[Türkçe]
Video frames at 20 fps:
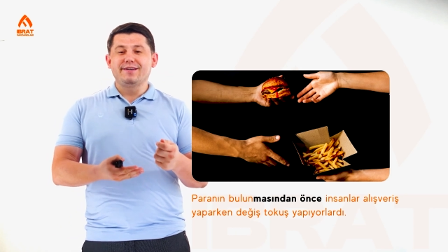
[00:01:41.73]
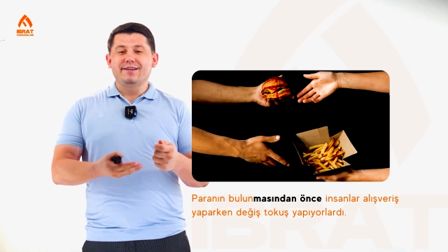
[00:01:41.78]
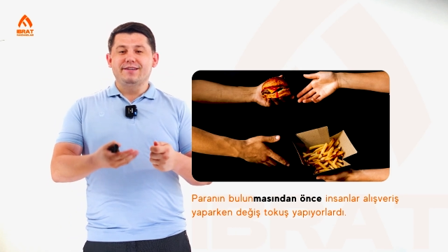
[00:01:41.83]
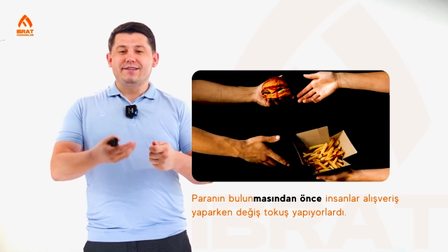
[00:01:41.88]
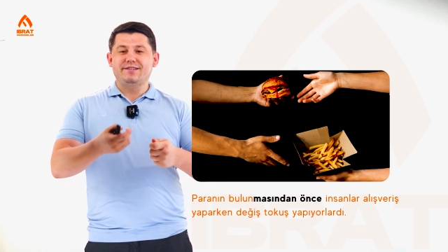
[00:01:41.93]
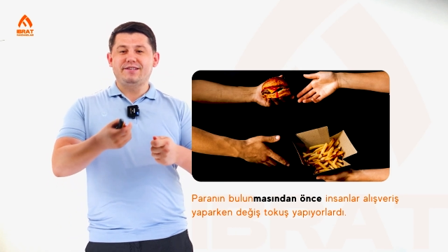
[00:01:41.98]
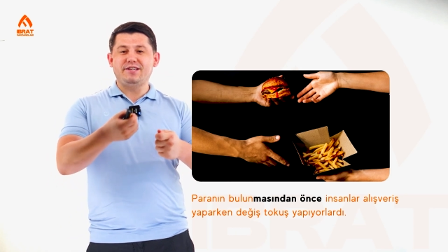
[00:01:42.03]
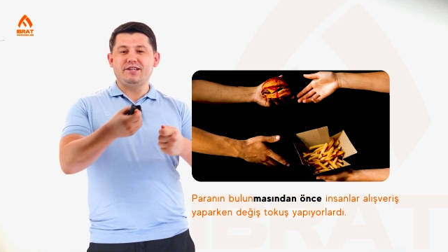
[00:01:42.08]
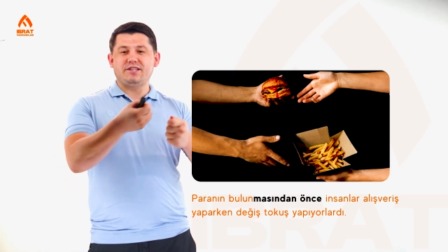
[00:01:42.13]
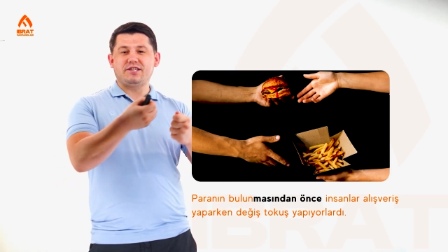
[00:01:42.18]

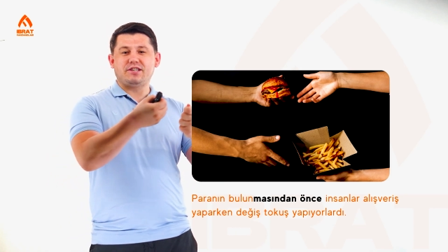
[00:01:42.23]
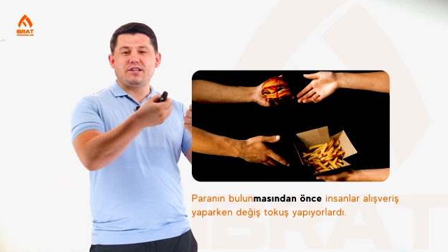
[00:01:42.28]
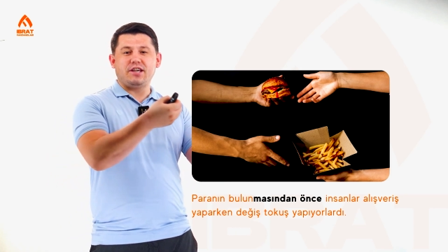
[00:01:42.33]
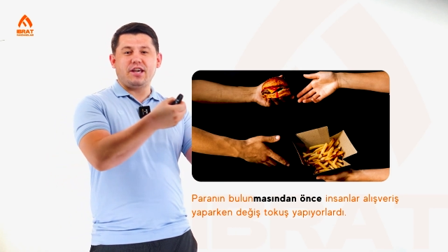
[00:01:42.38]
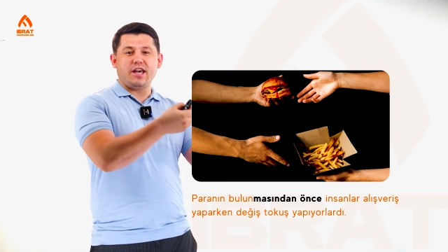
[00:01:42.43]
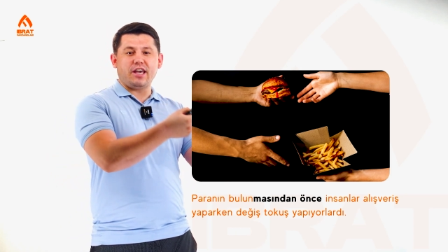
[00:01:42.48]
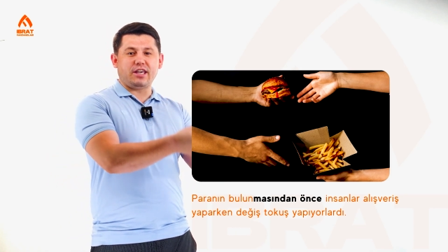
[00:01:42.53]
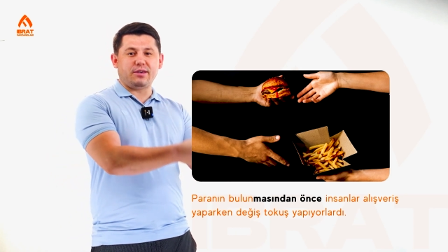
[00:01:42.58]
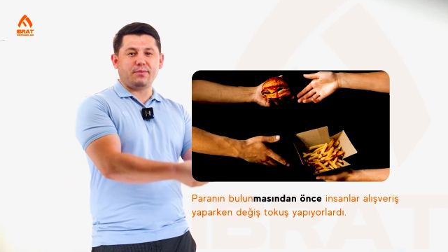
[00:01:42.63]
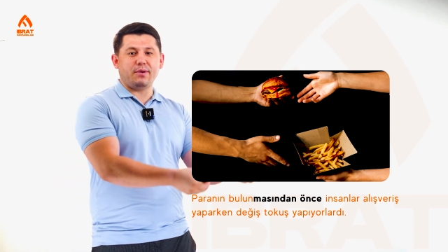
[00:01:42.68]
Siz
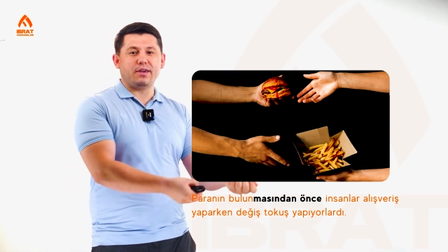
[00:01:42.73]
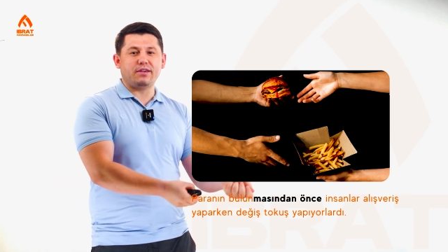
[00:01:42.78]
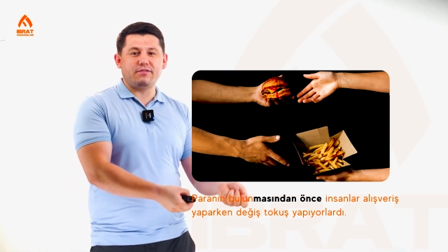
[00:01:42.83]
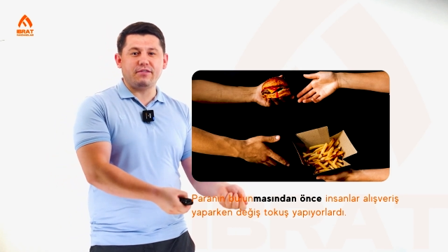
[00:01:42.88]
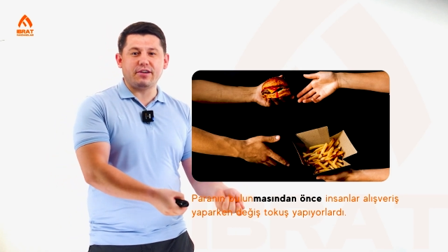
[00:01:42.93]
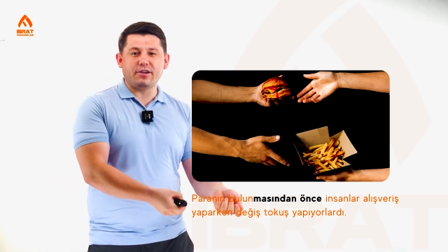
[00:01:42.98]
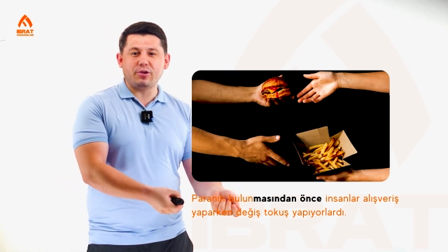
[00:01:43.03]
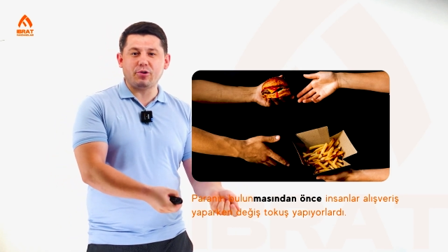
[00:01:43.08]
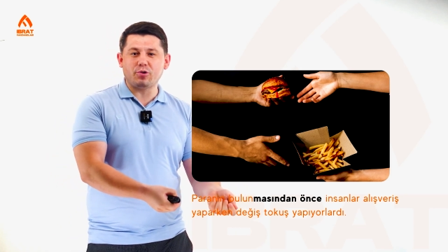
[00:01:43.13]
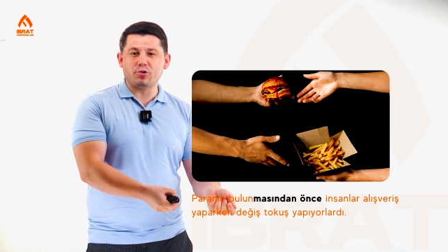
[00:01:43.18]
ekmek
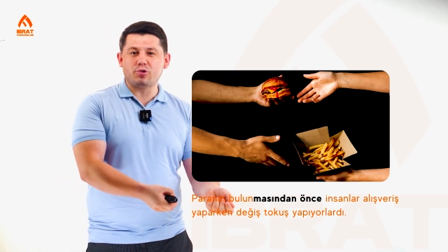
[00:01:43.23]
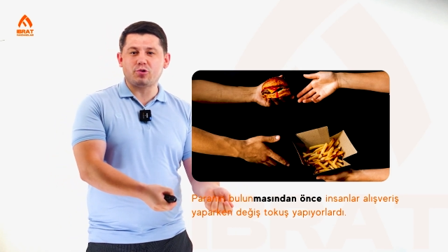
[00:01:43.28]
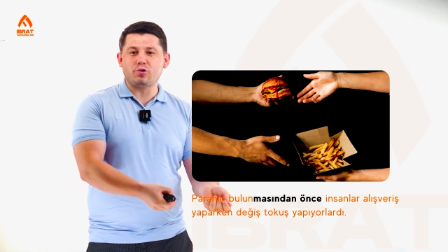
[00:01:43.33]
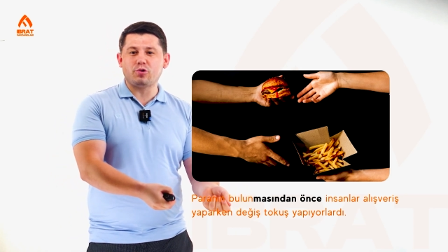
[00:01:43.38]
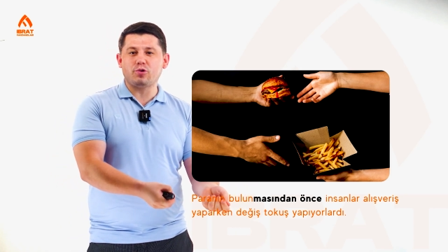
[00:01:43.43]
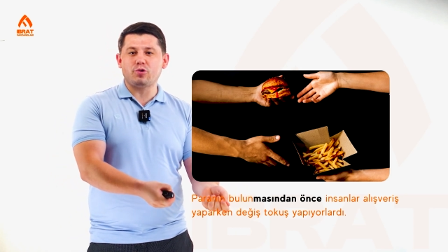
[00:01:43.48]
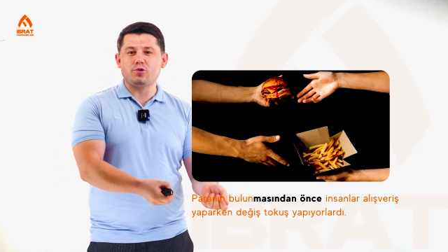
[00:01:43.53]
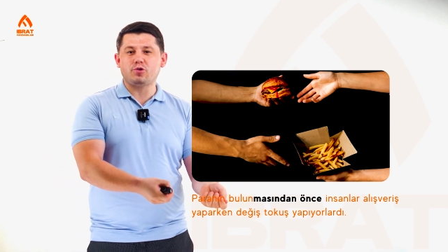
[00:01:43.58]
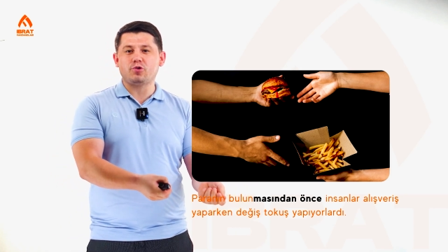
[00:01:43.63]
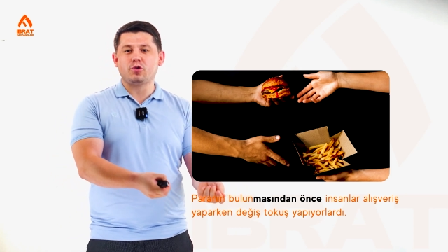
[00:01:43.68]

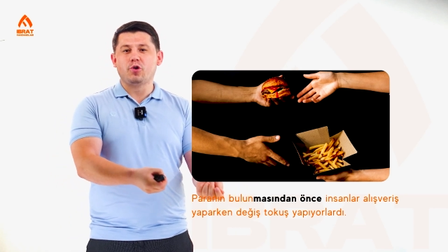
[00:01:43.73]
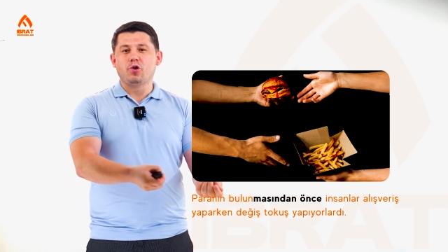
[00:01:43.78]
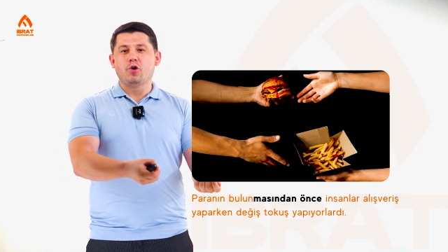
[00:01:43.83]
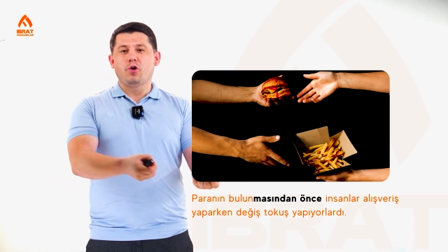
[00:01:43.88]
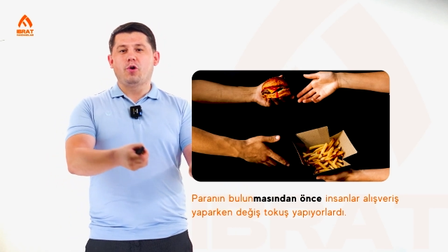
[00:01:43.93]
veriyorsunuz,